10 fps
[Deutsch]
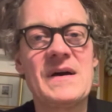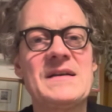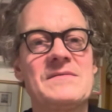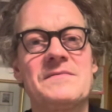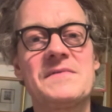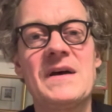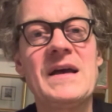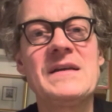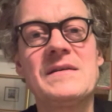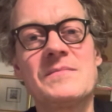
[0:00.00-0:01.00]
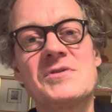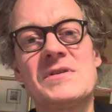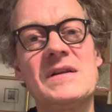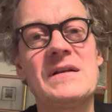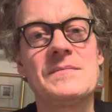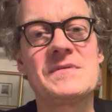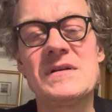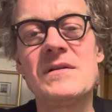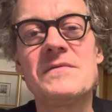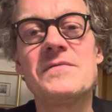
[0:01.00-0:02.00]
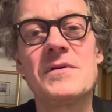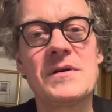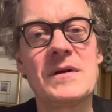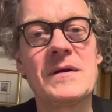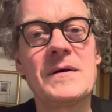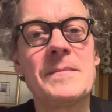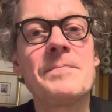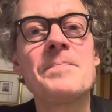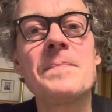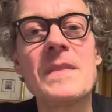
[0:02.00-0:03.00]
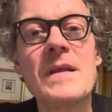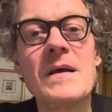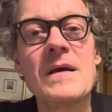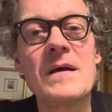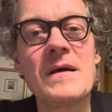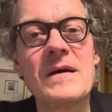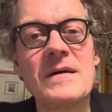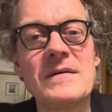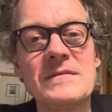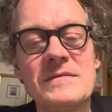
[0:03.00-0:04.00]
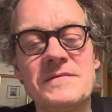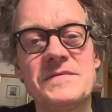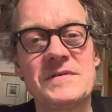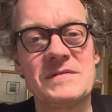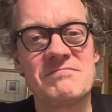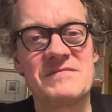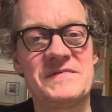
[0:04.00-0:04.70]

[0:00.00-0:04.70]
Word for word: Also eigentlich im, Stil, im Stile von, äh, von,